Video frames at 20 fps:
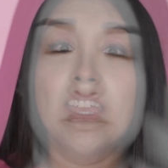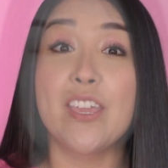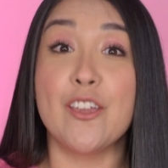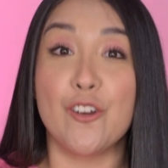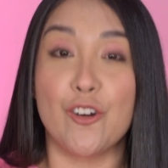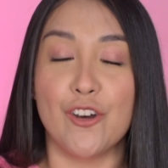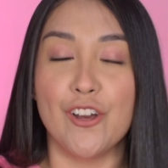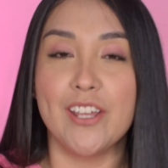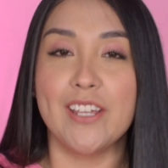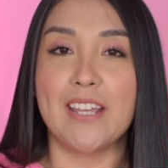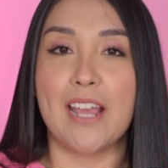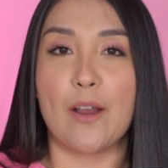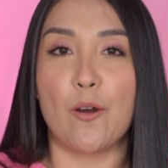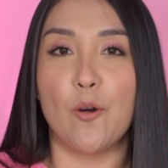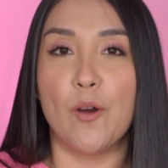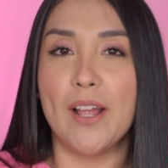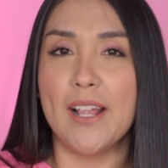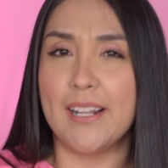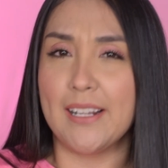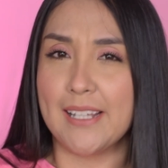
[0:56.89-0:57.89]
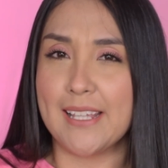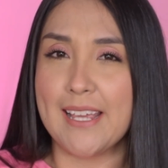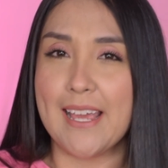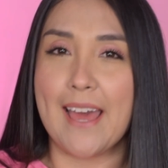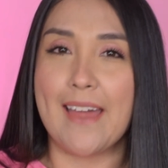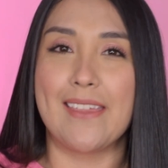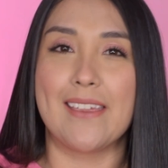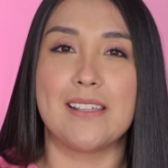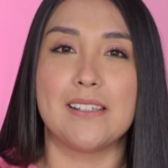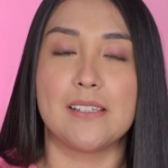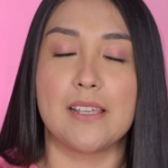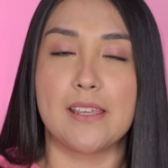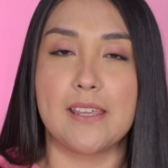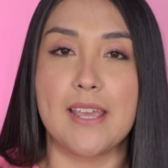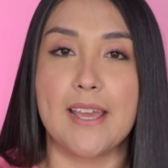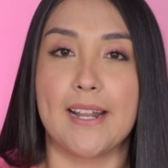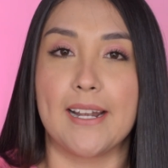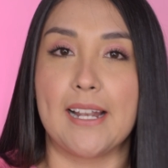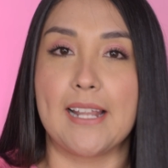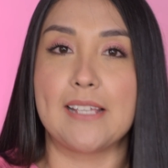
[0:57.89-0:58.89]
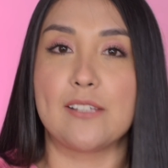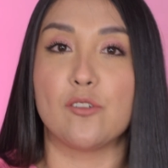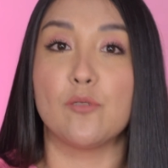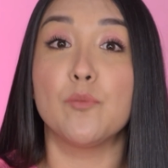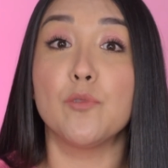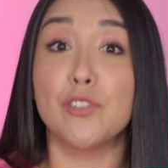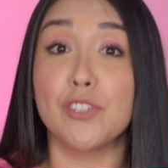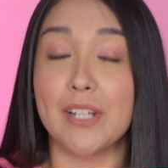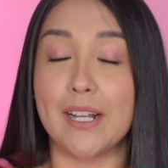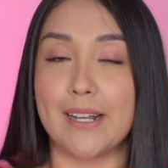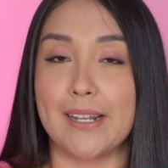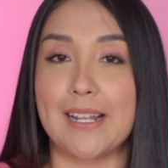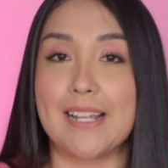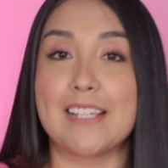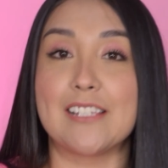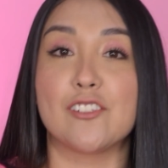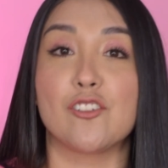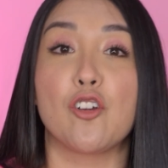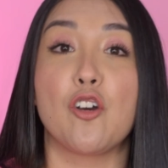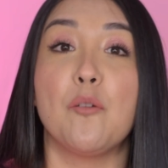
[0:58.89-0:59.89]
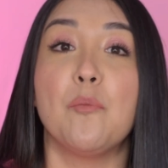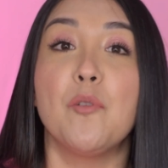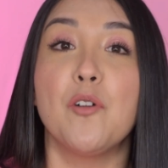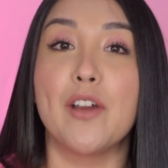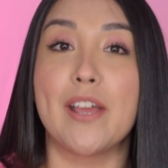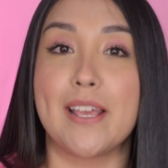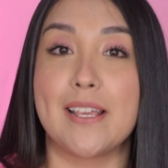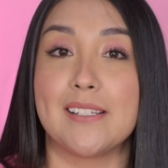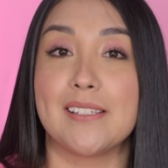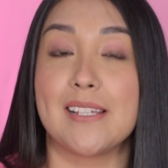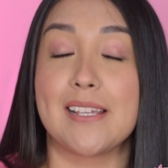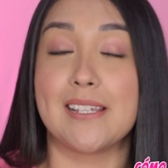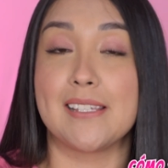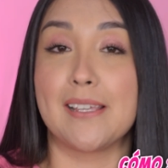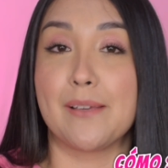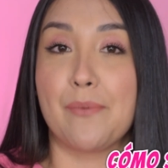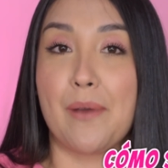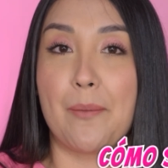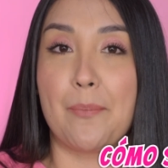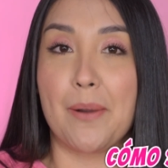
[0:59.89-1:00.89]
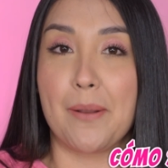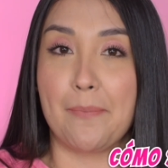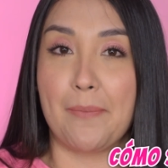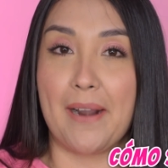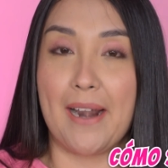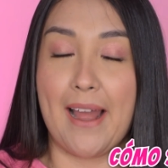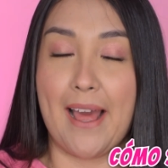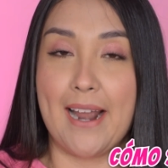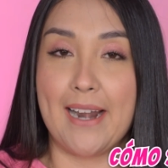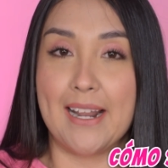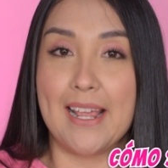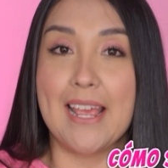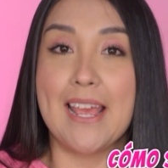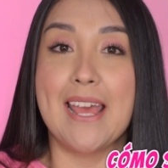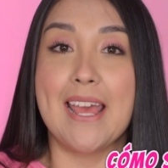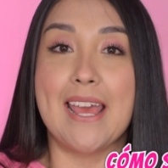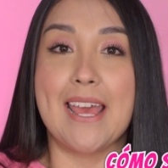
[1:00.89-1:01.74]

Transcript: Y hoy llegó el día de enseñarles o mostrarles cómo es que se va a preparar